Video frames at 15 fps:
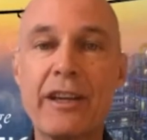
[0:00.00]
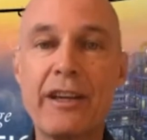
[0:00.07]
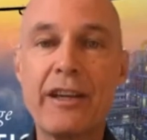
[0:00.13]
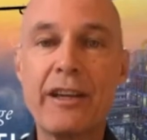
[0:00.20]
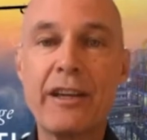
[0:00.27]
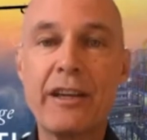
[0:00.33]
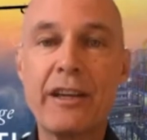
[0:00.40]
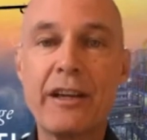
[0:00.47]

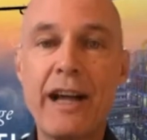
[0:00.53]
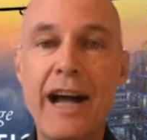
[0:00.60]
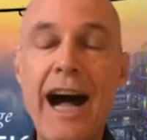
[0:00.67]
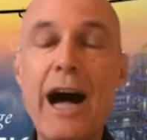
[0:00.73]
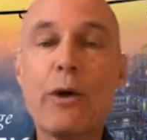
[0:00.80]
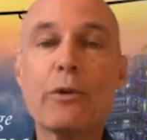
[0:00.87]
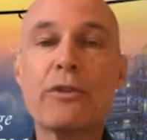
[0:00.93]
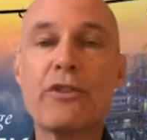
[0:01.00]
İşte o
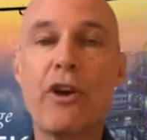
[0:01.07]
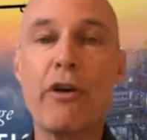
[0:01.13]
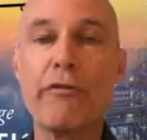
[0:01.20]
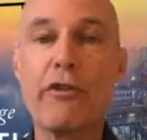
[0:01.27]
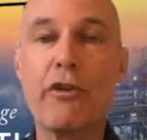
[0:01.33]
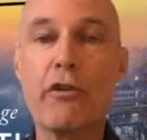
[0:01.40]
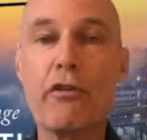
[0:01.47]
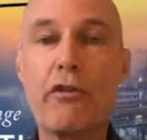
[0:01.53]
anda
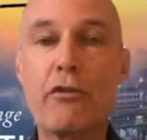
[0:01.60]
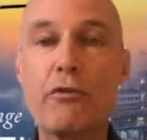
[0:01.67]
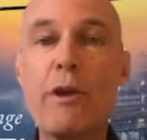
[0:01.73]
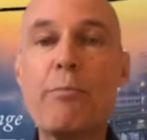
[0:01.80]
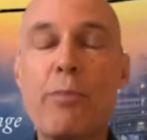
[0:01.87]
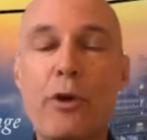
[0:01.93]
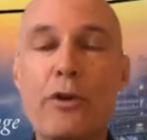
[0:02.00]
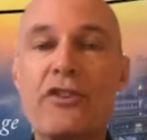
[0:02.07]
tamamen
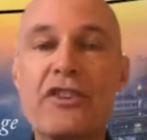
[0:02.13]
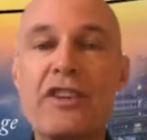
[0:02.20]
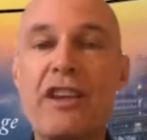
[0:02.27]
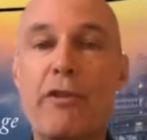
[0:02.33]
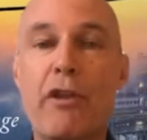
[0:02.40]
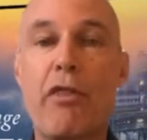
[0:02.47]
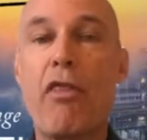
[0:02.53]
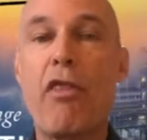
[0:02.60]
yakıta
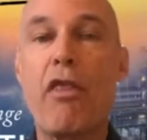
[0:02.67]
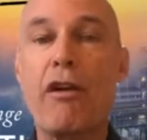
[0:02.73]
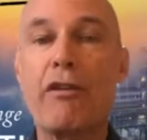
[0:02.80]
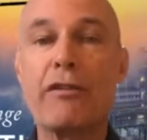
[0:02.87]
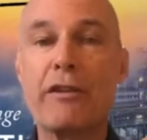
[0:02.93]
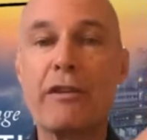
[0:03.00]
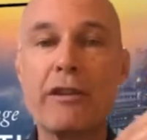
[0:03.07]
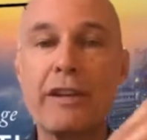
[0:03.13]
bağımlı
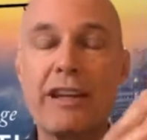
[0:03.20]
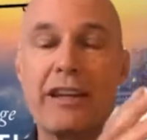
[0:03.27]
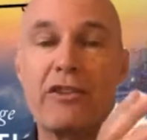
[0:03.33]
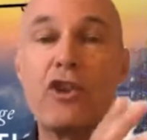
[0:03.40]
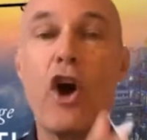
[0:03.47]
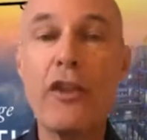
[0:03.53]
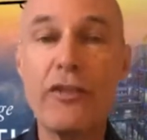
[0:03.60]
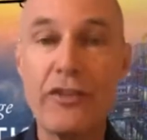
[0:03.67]
olduğumu anladım.
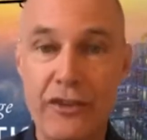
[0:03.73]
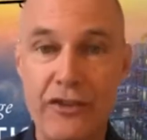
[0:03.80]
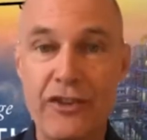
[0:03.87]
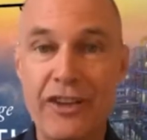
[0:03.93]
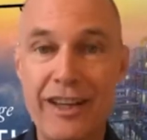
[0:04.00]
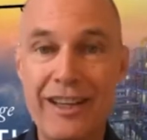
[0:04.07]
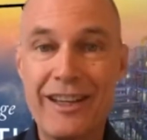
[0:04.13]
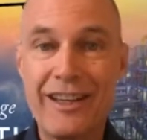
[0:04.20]

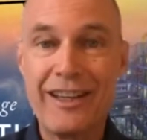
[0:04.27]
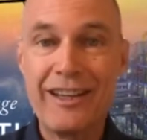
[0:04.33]
Ve daha